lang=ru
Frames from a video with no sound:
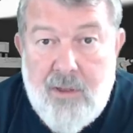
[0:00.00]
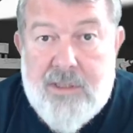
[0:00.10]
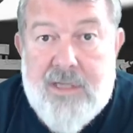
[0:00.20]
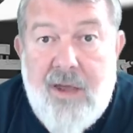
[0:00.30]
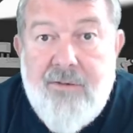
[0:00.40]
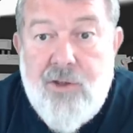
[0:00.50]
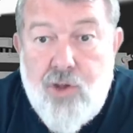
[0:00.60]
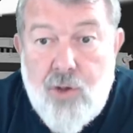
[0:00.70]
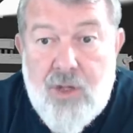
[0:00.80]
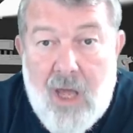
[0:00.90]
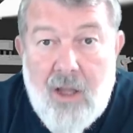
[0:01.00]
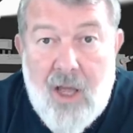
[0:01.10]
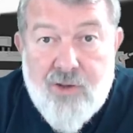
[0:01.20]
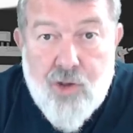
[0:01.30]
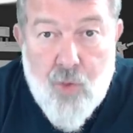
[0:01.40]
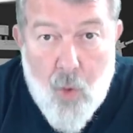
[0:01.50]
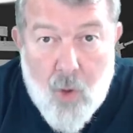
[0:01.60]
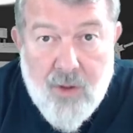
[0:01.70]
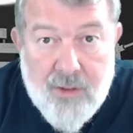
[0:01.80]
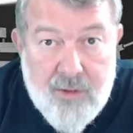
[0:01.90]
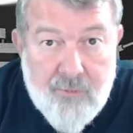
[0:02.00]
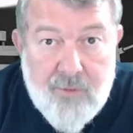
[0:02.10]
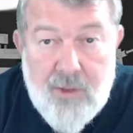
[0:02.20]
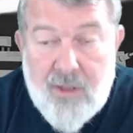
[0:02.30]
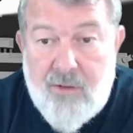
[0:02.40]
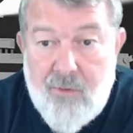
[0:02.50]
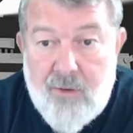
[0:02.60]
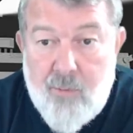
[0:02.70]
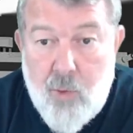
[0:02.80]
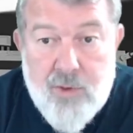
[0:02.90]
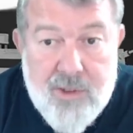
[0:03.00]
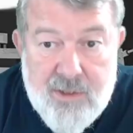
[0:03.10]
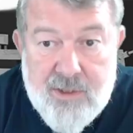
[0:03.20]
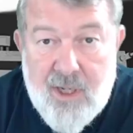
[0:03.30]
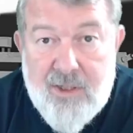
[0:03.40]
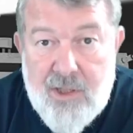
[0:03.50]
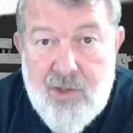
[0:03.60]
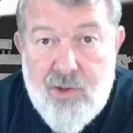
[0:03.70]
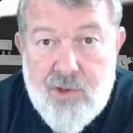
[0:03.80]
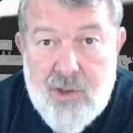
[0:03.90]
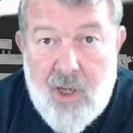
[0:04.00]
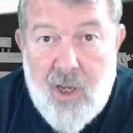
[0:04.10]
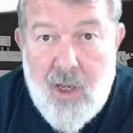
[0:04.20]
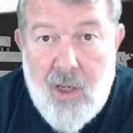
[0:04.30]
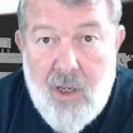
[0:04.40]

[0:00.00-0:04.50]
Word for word: Назови, что дала школа-то, вот это вот путинская, нынешняя.